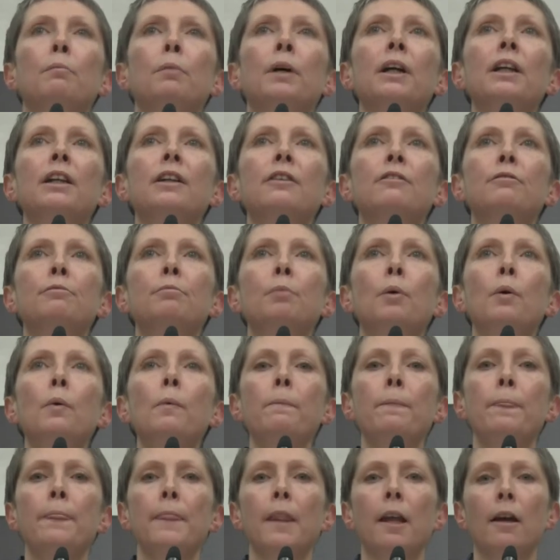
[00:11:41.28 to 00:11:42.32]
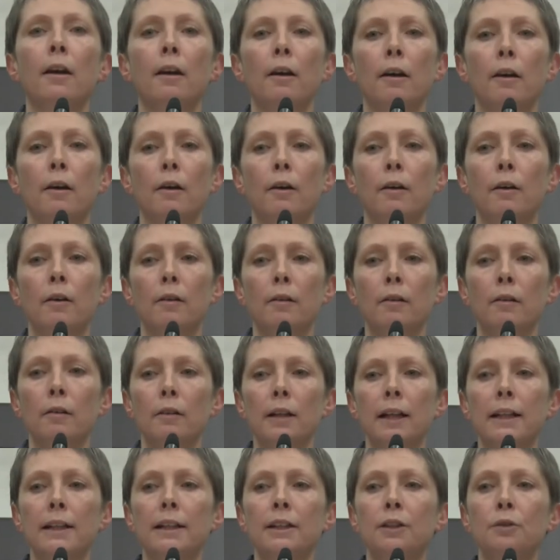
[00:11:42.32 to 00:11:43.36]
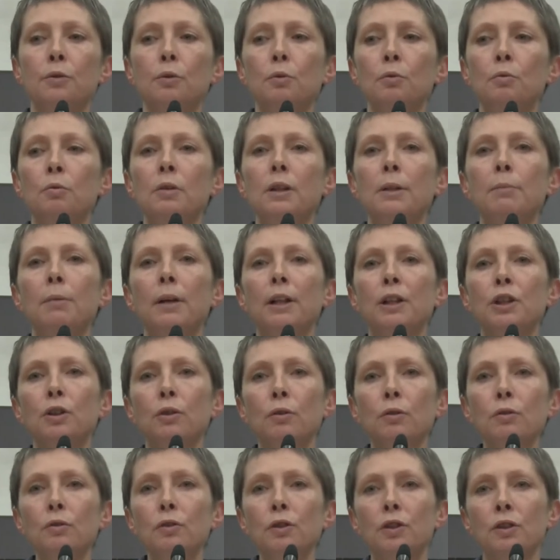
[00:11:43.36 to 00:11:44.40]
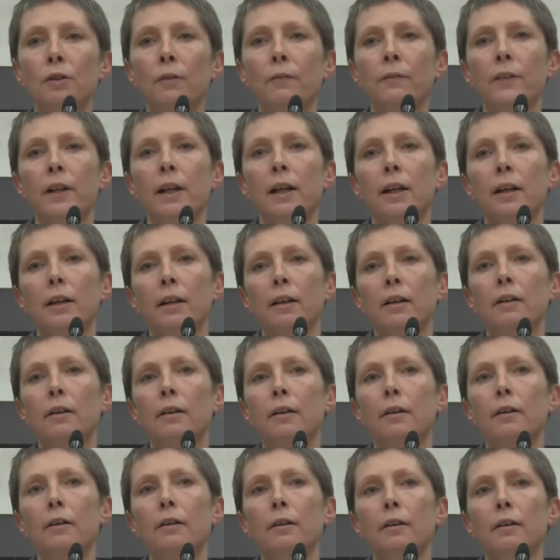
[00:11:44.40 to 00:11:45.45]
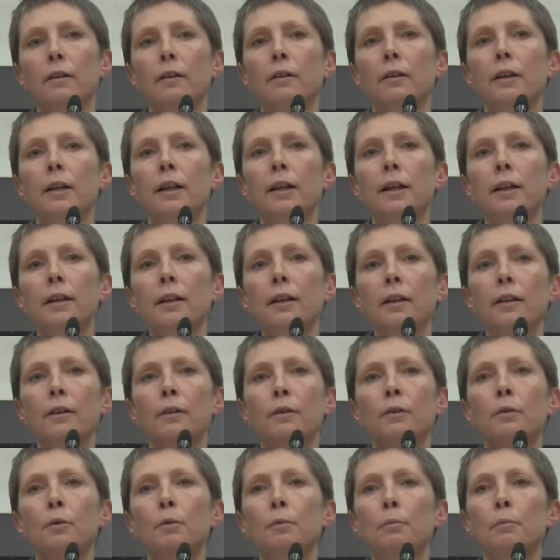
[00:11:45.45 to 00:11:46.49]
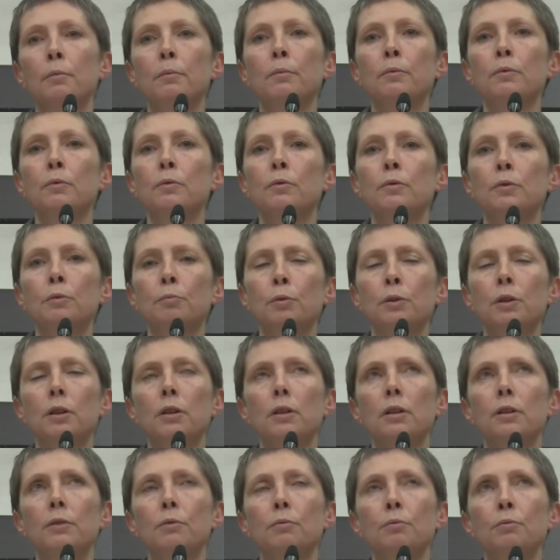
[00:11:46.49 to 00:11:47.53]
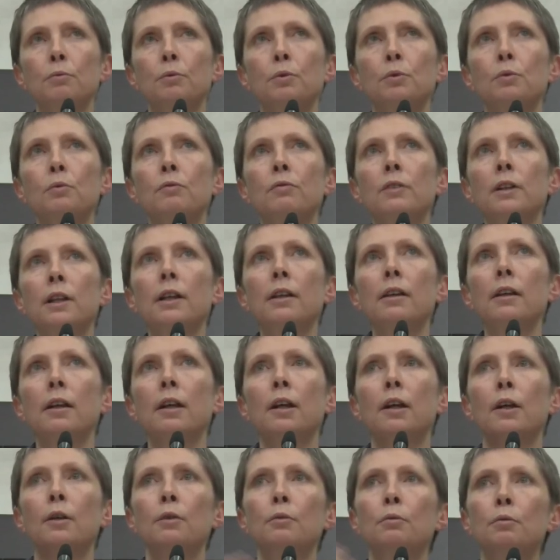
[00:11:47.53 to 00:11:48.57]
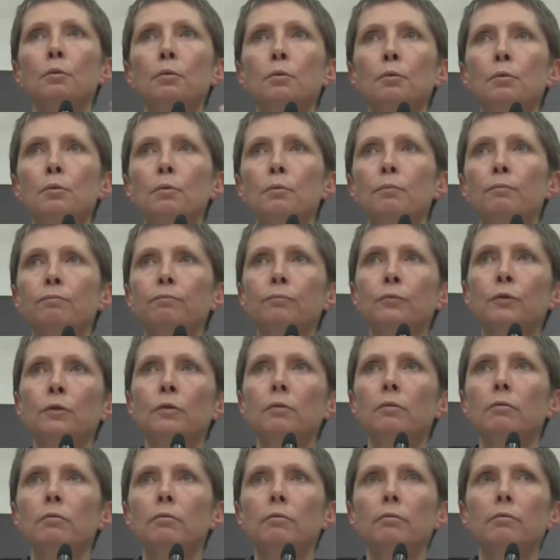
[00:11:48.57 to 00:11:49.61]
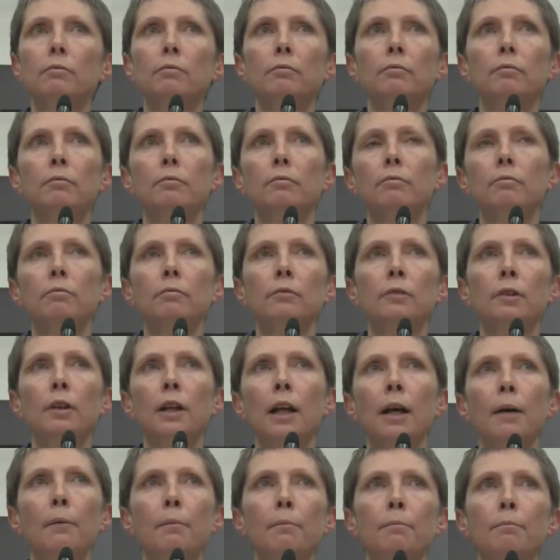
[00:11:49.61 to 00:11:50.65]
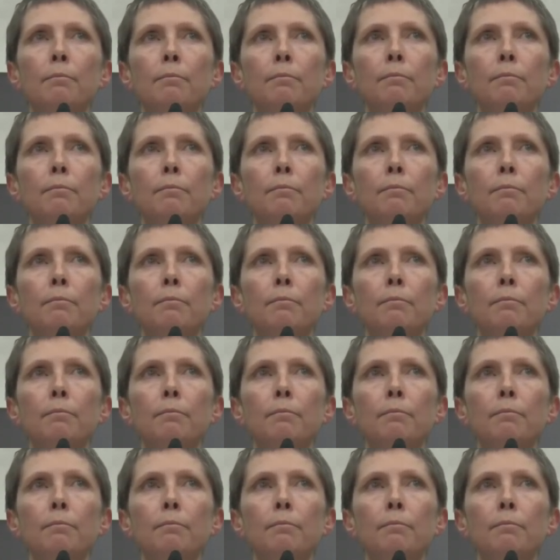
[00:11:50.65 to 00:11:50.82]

brièvement la question du libre-échange et, si vous vous souvenez, du de la